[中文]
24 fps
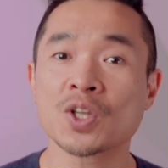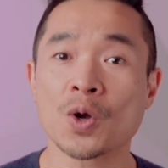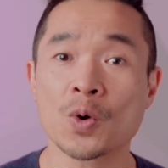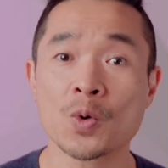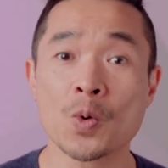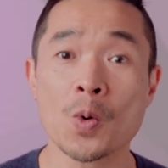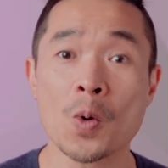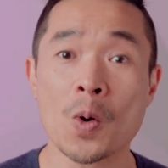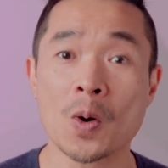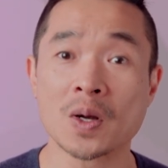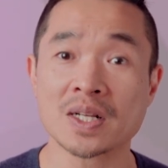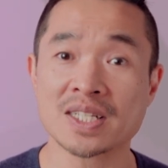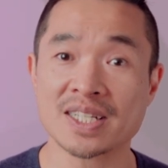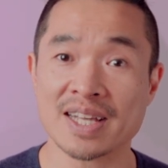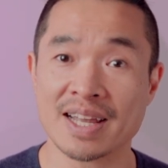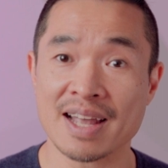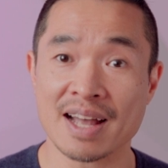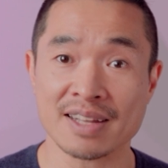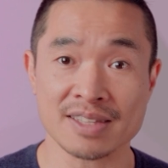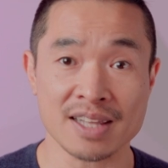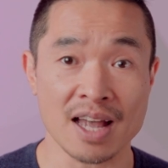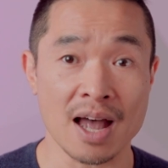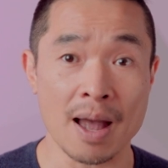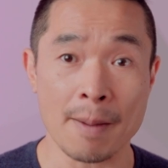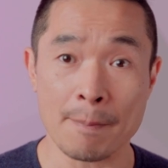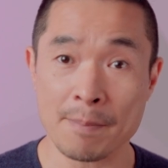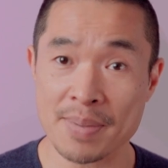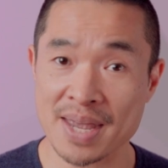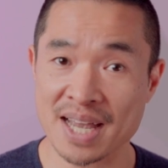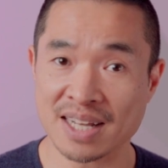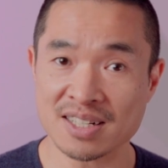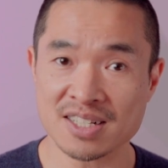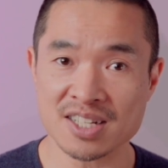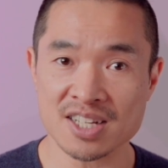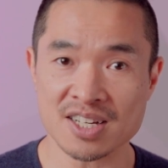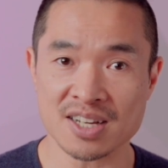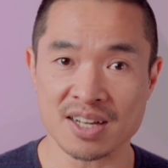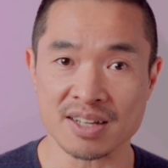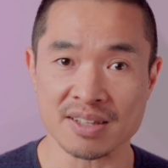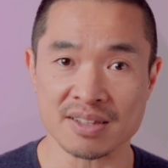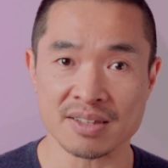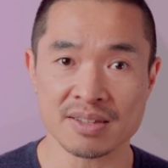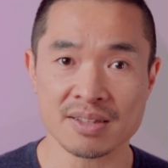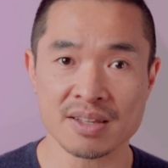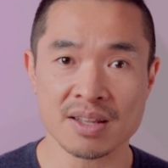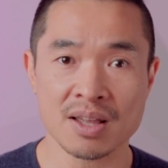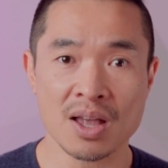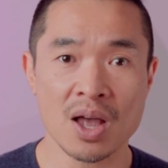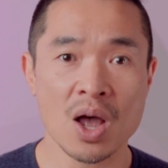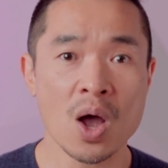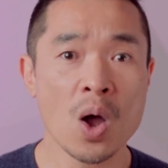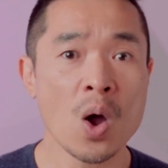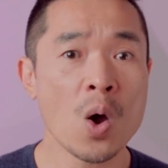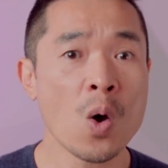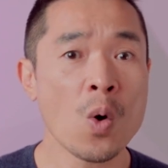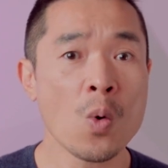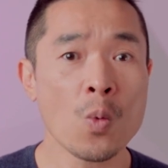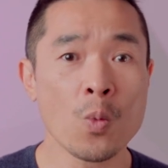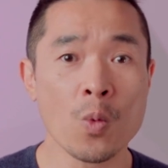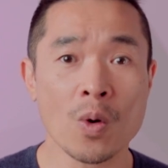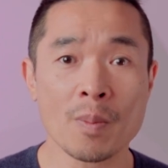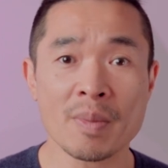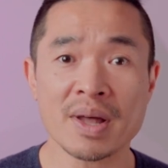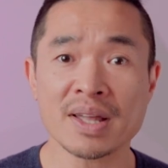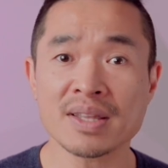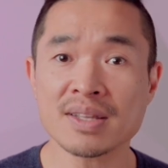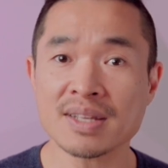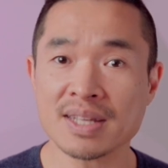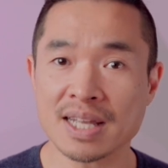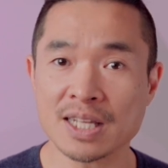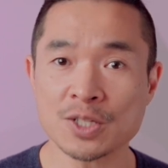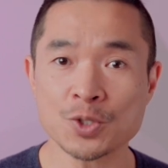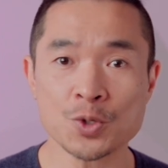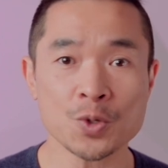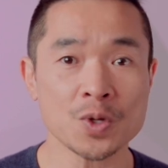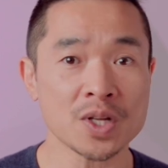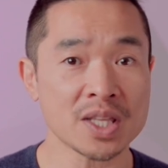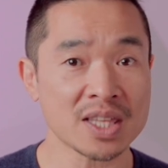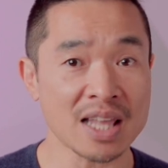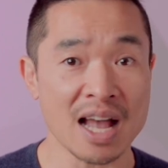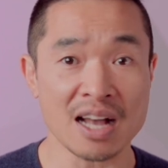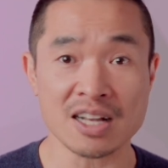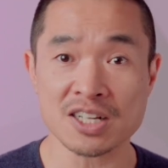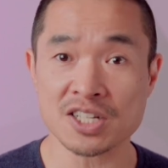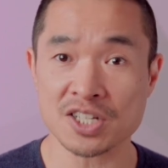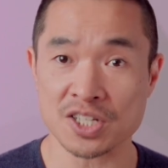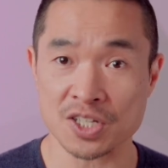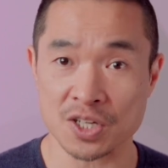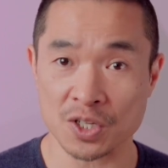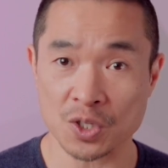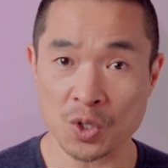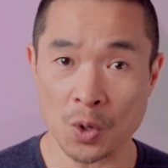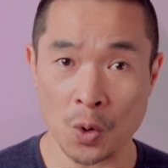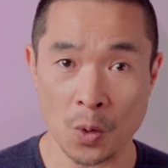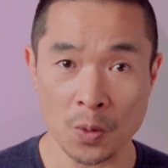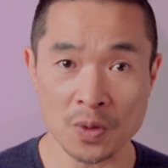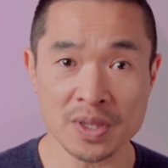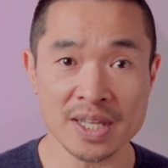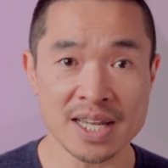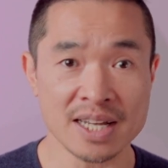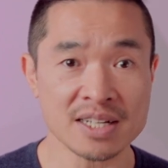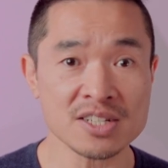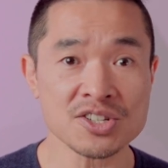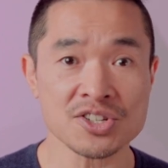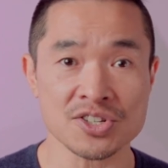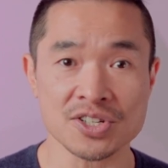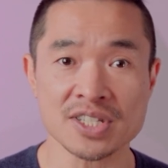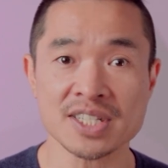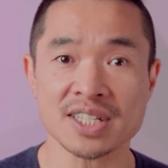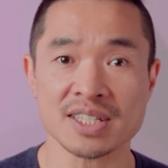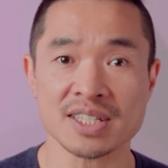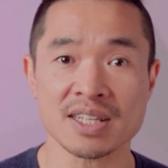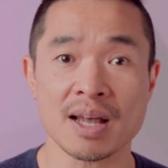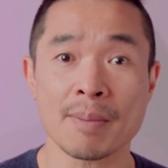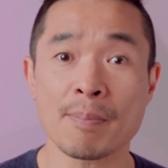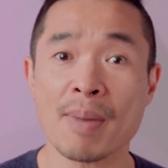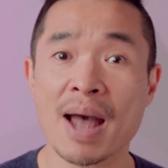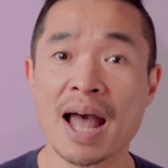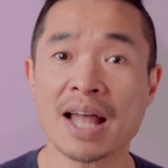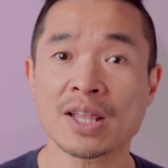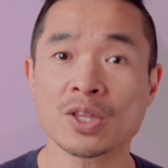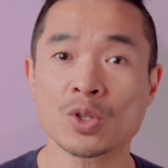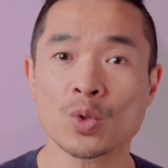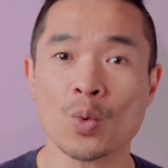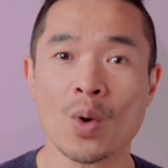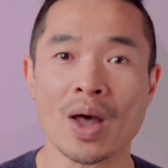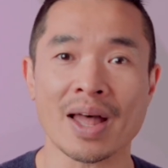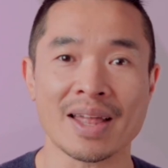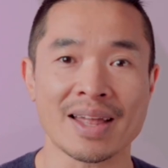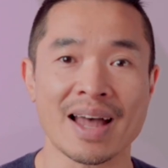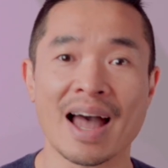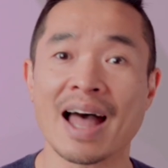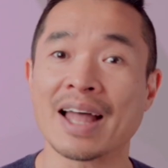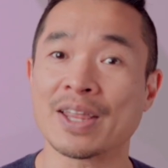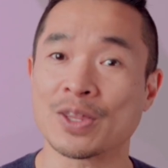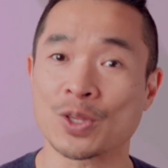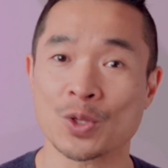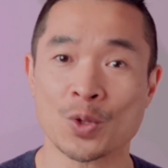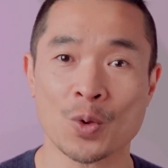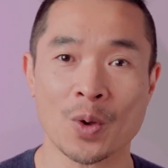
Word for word: 透过这样的编程。我们根据当时童年时期的判断和